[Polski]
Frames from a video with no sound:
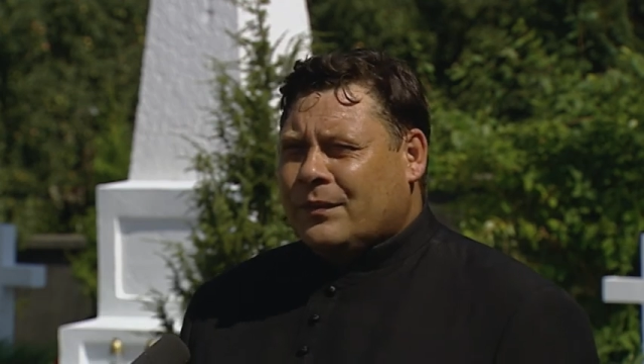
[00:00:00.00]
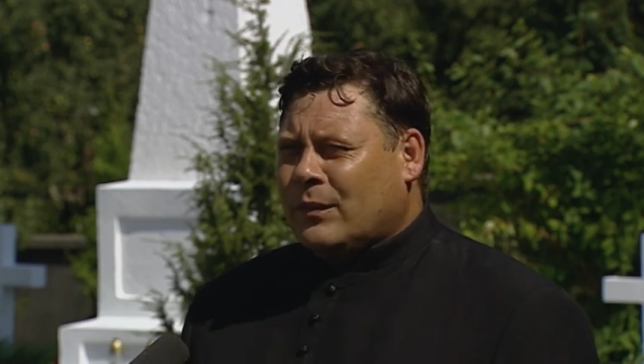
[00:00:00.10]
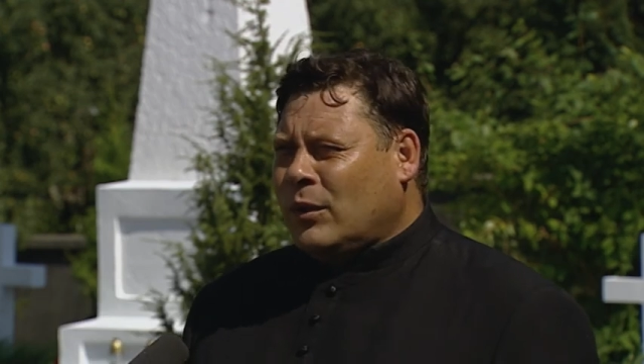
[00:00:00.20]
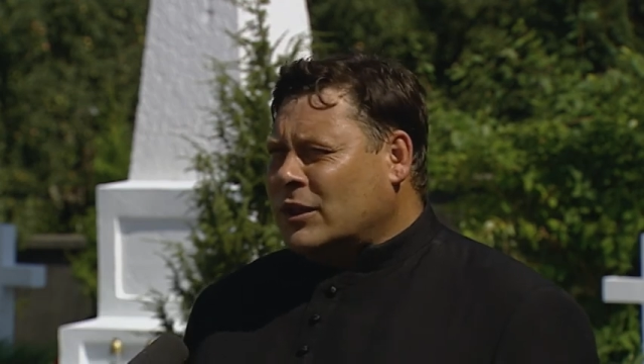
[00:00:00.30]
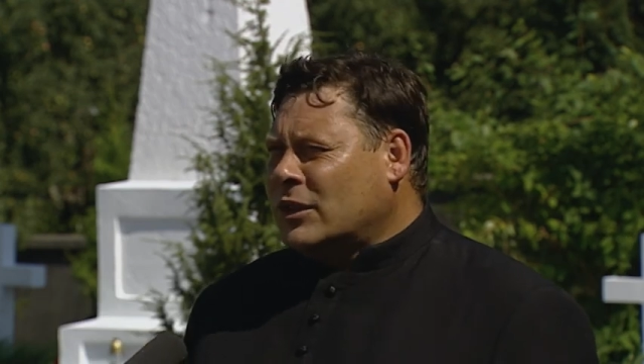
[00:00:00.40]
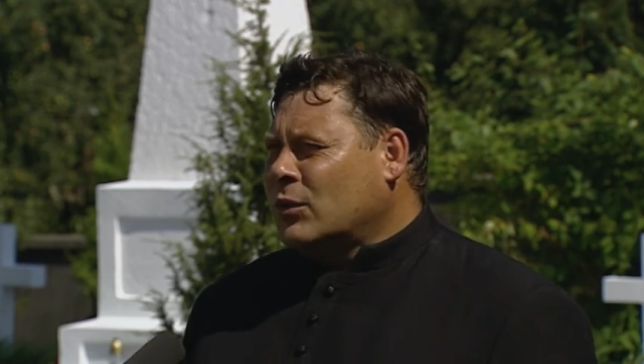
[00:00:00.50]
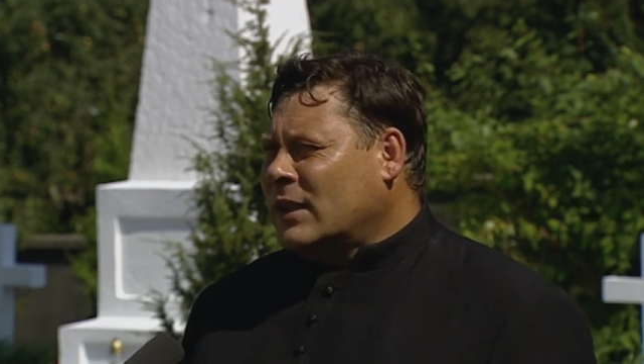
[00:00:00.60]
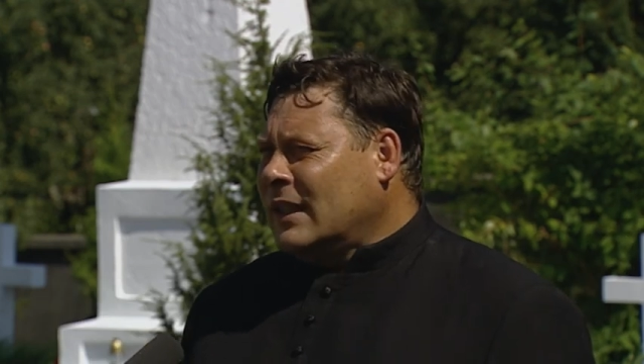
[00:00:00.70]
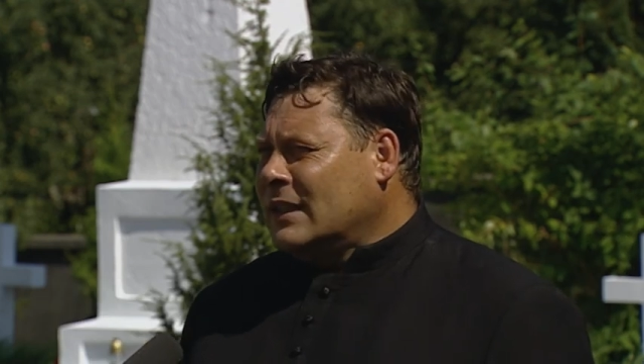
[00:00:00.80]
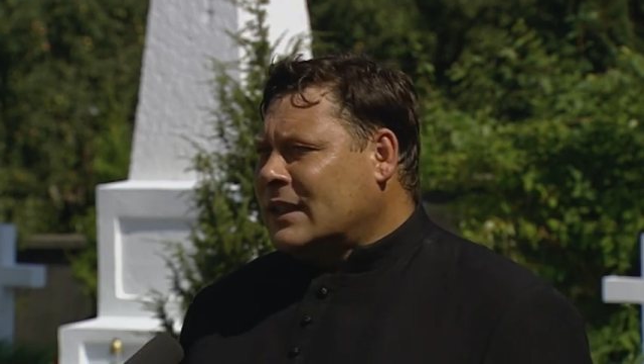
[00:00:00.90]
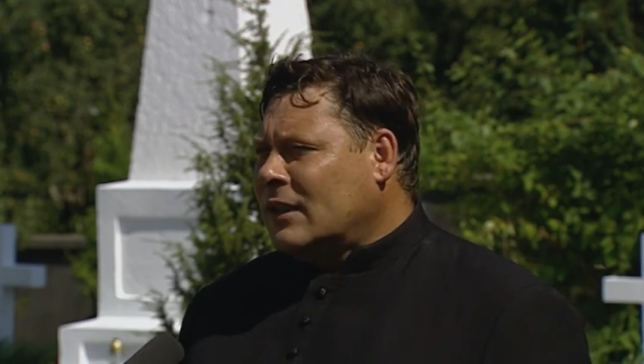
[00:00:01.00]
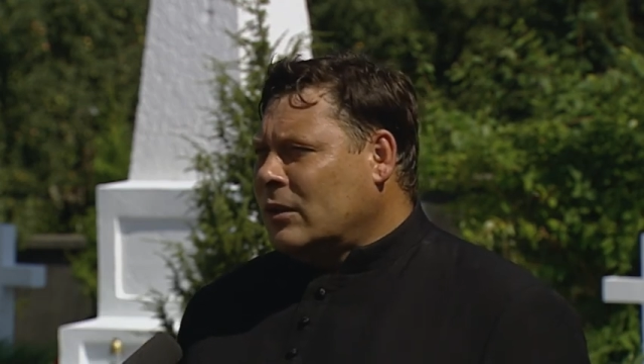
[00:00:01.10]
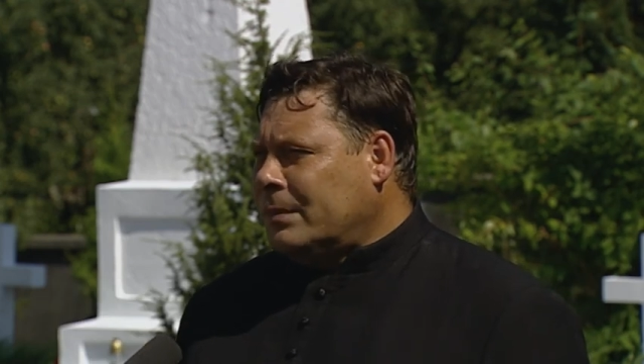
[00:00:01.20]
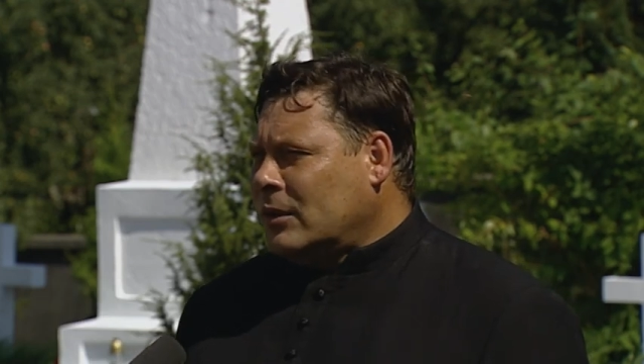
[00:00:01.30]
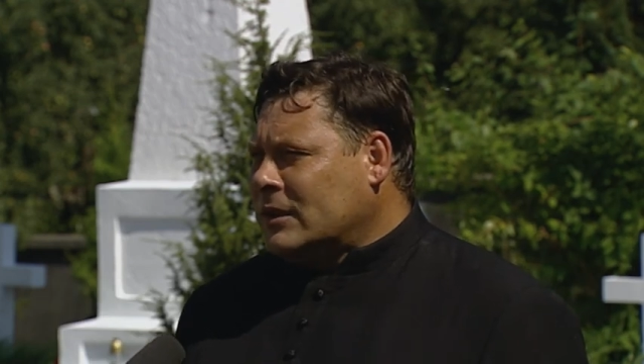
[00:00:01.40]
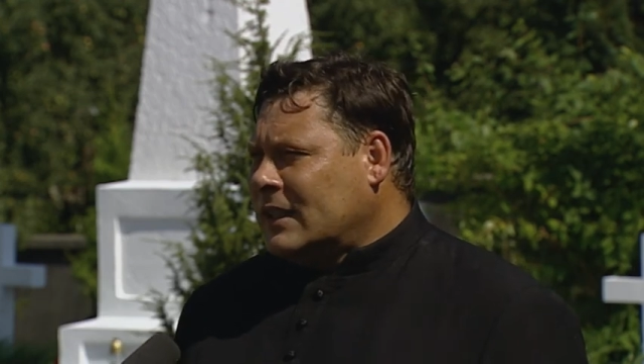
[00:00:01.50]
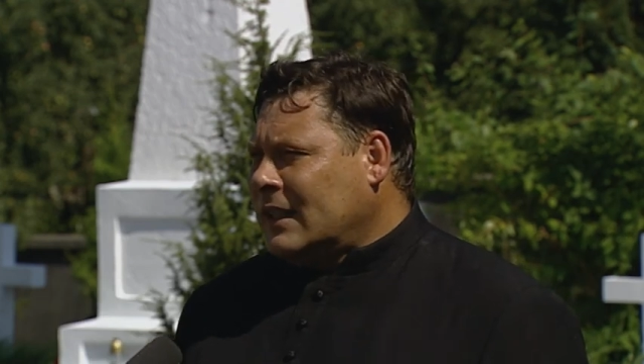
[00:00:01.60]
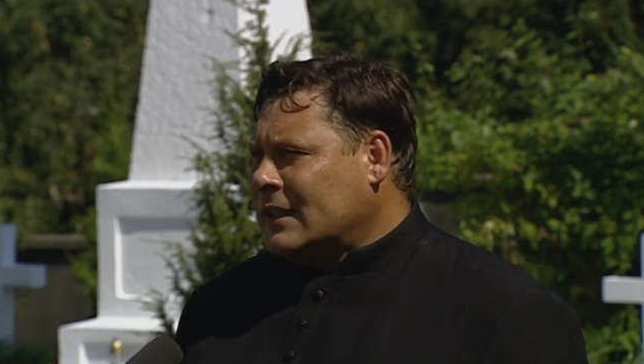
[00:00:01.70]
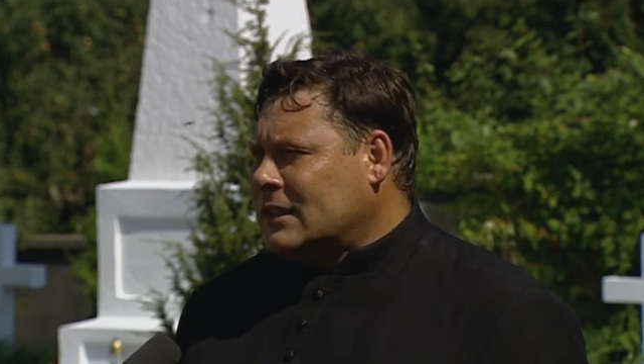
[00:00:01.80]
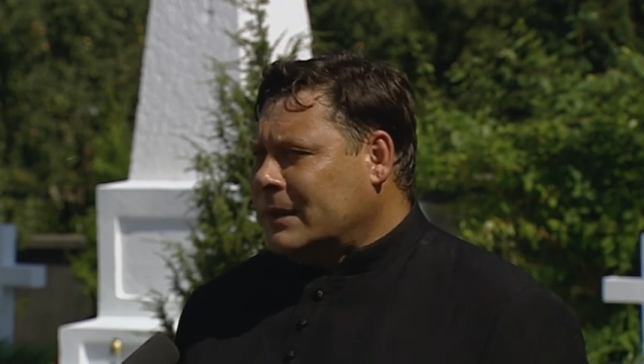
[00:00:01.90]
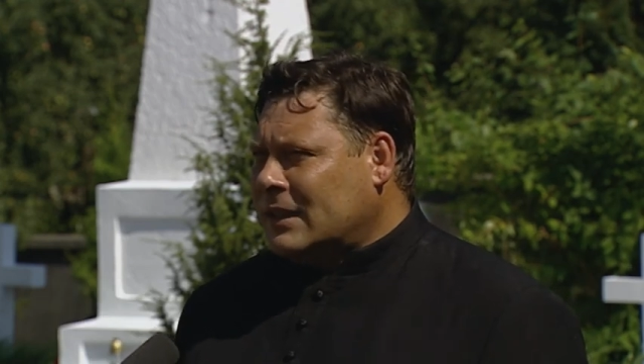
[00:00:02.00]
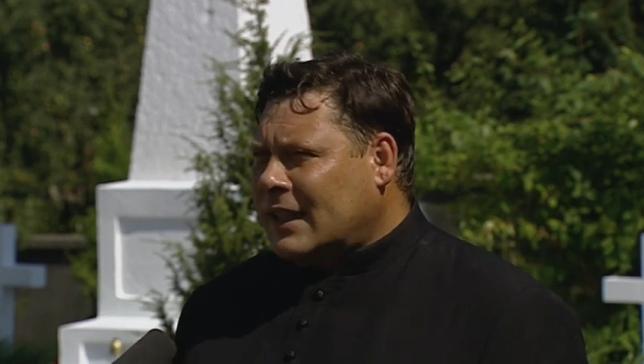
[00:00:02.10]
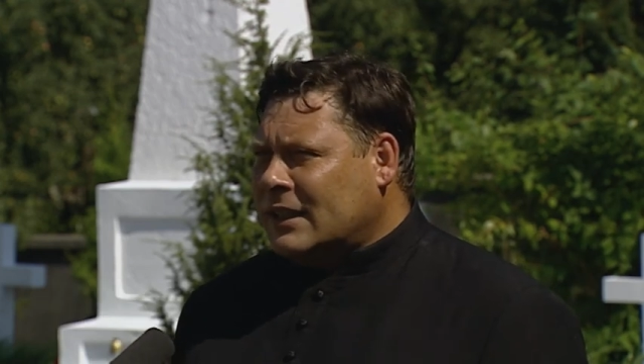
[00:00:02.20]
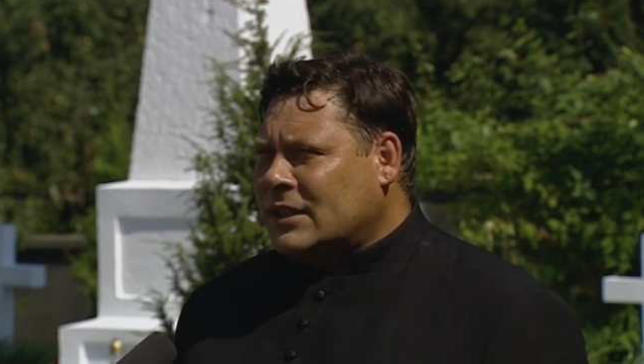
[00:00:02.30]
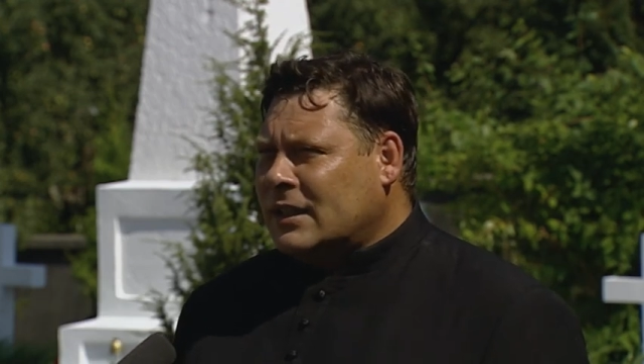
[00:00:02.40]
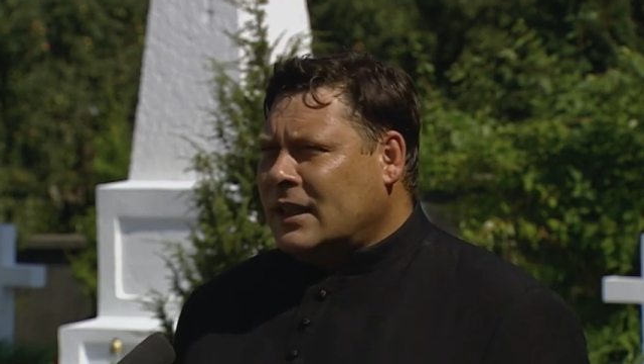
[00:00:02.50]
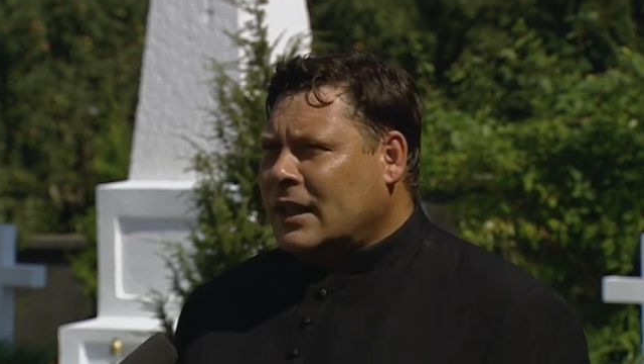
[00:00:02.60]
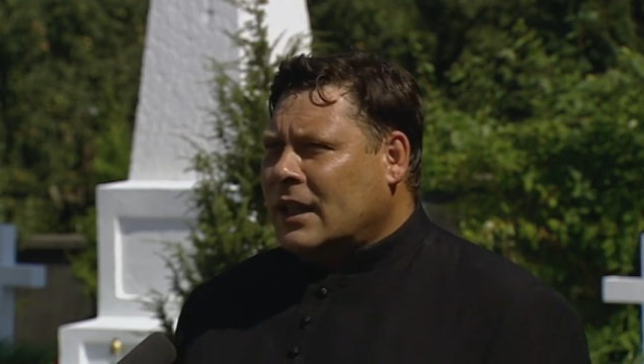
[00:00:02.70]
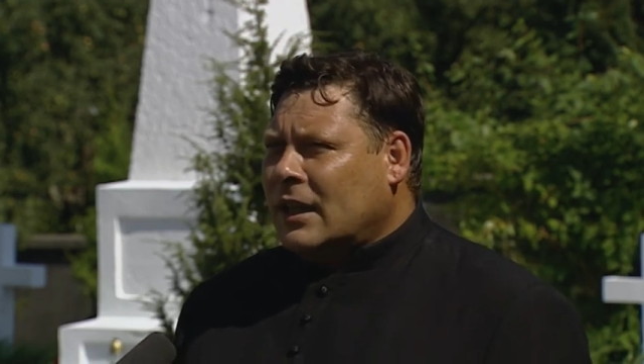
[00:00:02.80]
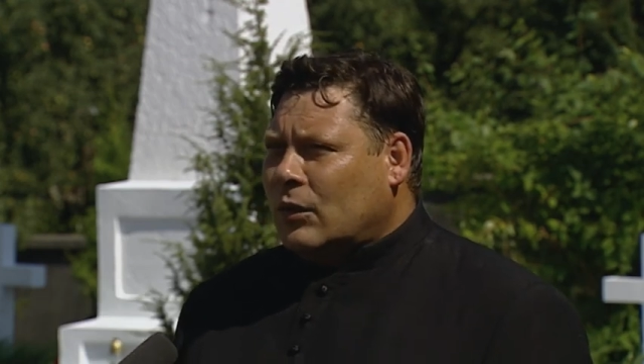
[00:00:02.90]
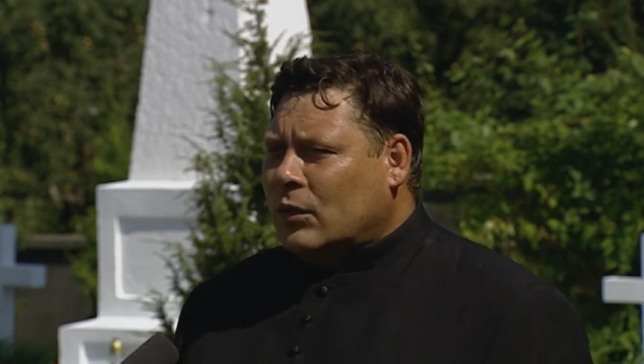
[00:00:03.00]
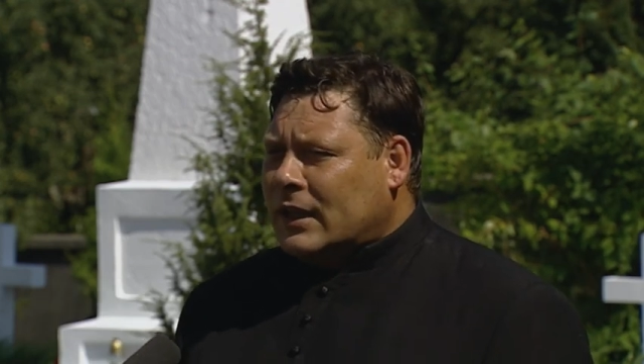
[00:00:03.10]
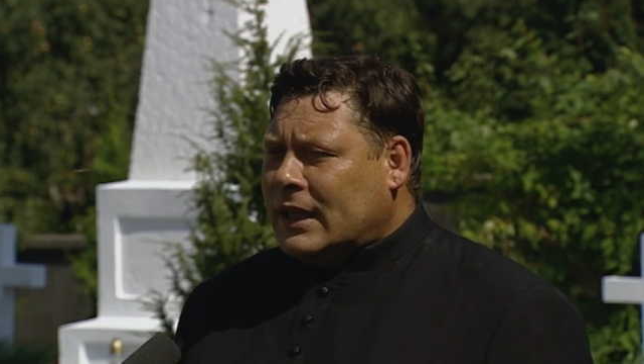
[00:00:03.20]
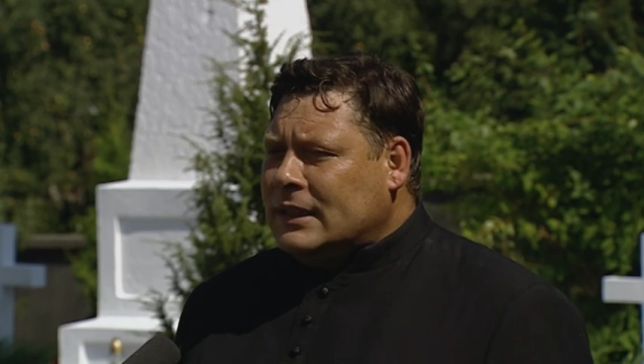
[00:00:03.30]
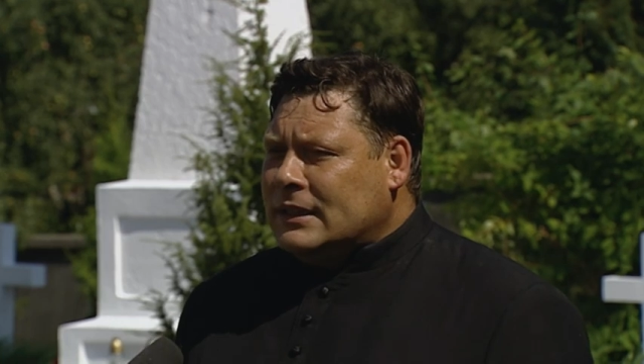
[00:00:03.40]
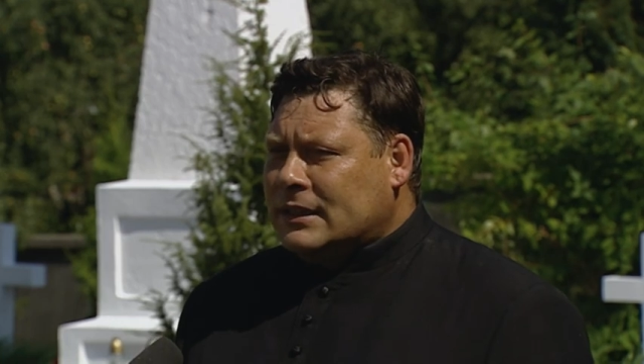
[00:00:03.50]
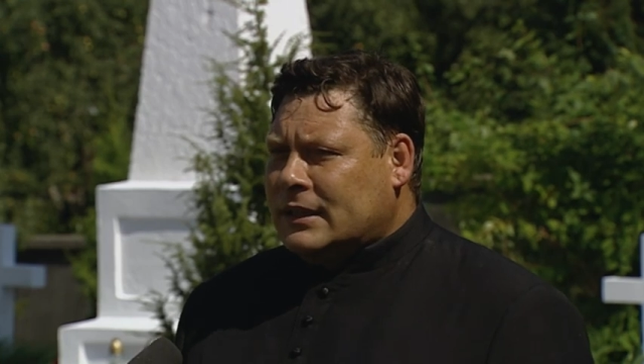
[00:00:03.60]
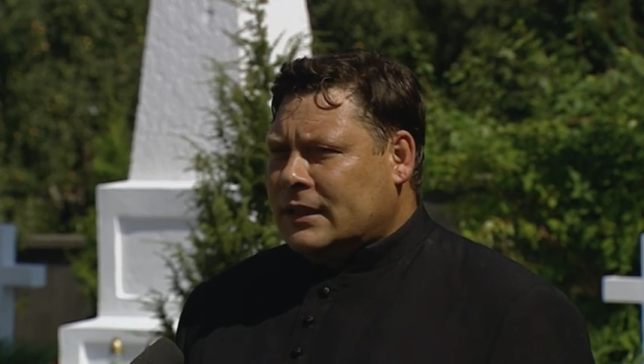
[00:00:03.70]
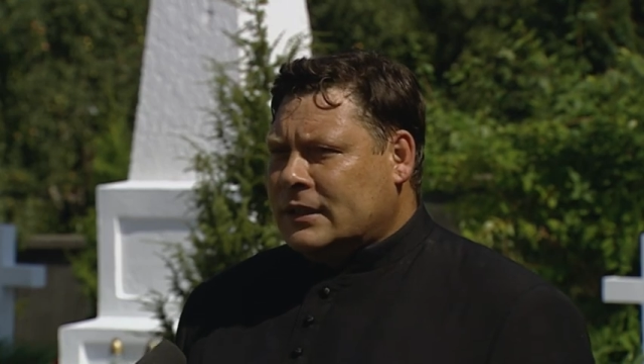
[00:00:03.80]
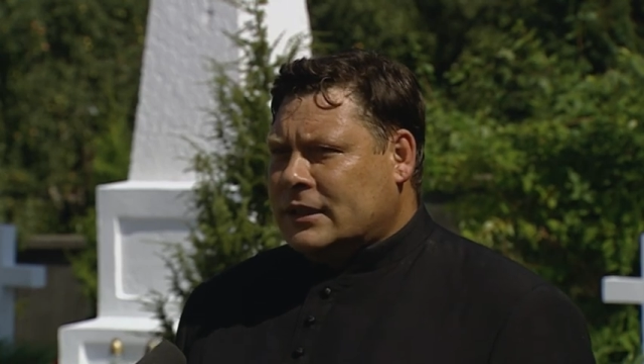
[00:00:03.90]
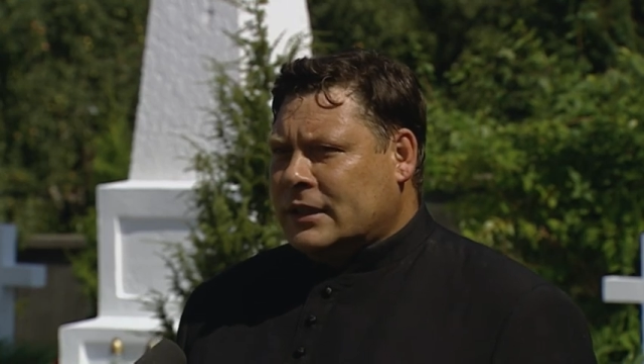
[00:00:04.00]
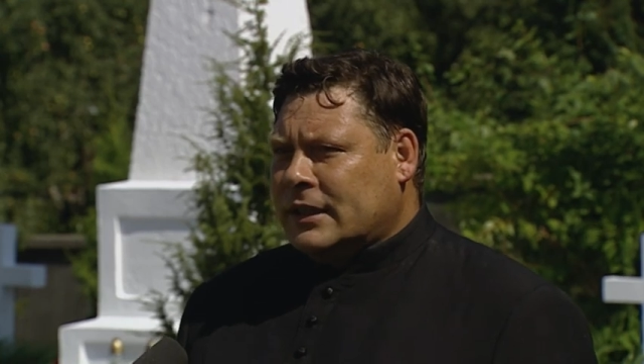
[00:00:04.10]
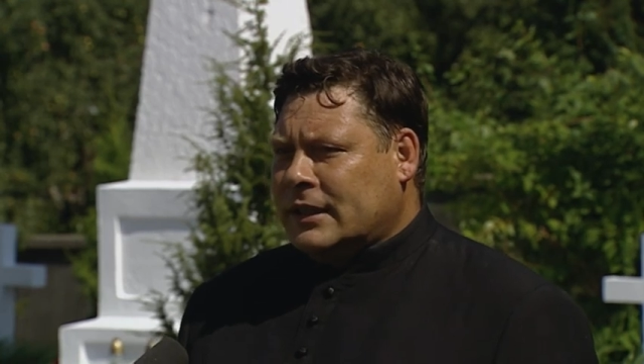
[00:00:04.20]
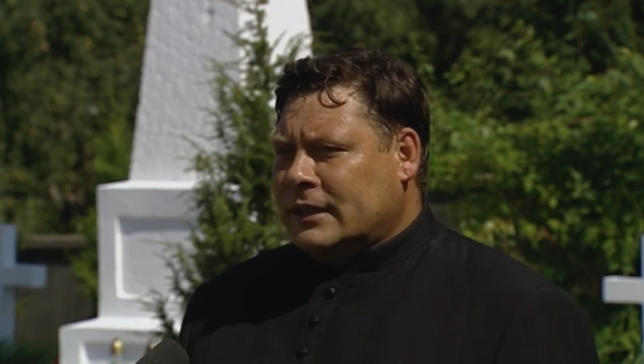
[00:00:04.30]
młodzież ukraińska do Polski na cmentarze ukraińskie, gdzie